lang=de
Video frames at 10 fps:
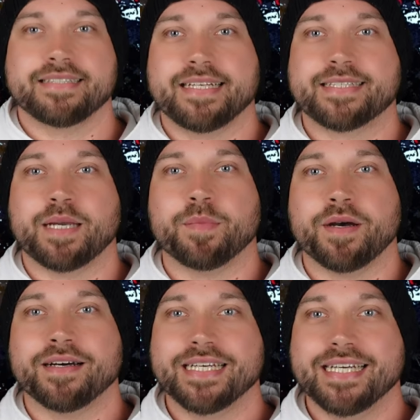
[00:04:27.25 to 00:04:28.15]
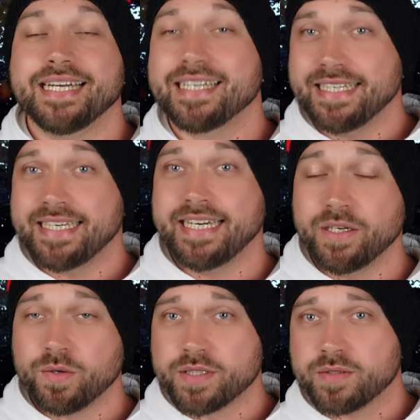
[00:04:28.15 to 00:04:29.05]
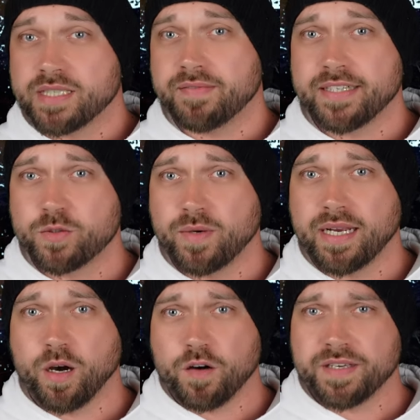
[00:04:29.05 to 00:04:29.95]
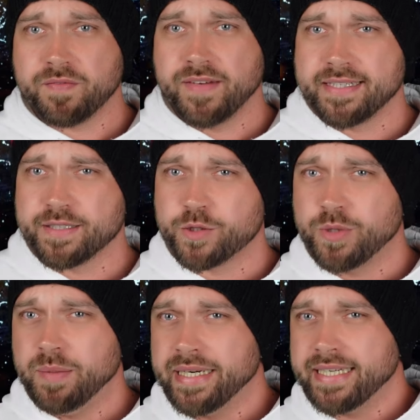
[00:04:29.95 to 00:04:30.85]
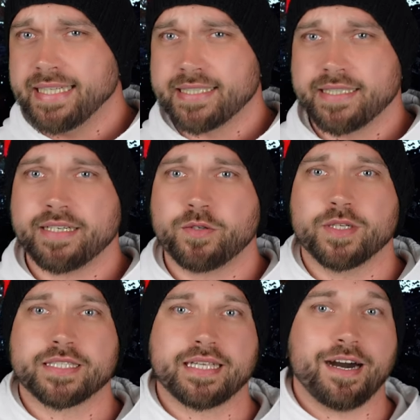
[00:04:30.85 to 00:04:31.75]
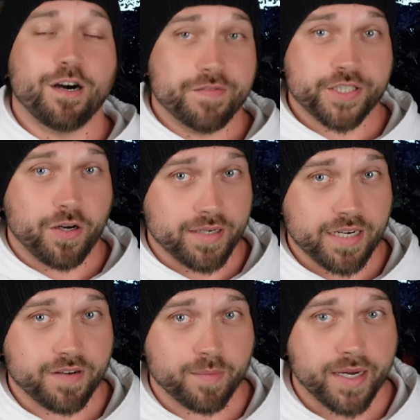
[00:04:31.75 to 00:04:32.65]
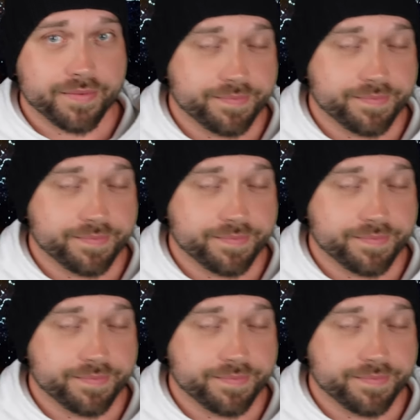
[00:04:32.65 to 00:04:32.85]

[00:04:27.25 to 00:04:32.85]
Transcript: Dezember in die Kinos und eventuell auch auf irgendwelche Streaming-Dienste dann kurz darauf. Wir schauen einfach mal.